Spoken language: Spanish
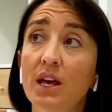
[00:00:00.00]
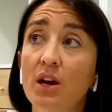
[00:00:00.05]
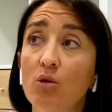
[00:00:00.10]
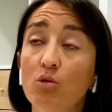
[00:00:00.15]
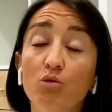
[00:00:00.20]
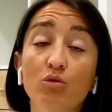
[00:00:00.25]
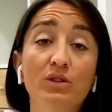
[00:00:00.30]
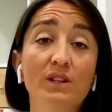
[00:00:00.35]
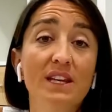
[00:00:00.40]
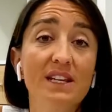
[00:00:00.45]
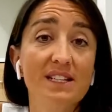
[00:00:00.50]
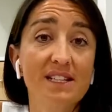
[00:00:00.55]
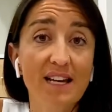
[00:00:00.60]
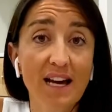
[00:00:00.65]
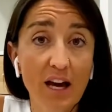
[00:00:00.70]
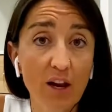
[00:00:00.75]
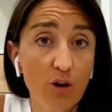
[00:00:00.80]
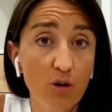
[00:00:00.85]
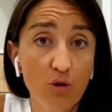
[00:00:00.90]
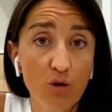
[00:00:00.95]
un
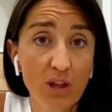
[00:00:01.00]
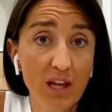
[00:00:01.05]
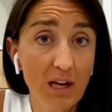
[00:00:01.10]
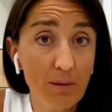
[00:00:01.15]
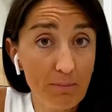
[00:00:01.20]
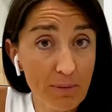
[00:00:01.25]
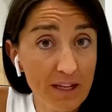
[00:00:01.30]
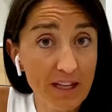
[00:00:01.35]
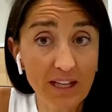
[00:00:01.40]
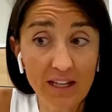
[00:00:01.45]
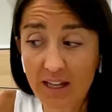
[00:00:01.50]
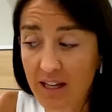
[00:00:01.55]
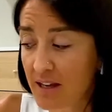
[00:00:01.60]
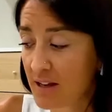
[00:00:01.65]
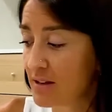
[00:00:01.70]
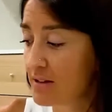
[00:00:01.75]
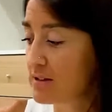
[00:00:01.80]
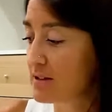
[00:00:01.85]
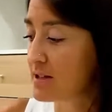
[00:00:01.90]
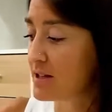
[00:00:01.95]
desgarro del
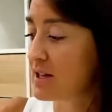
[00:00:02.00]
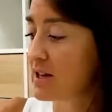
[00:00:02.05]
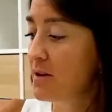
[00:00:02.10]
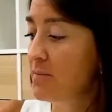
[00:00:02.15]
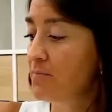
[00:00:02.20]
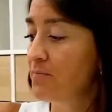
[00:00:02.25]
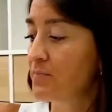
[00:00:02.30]
periné, ¿sí?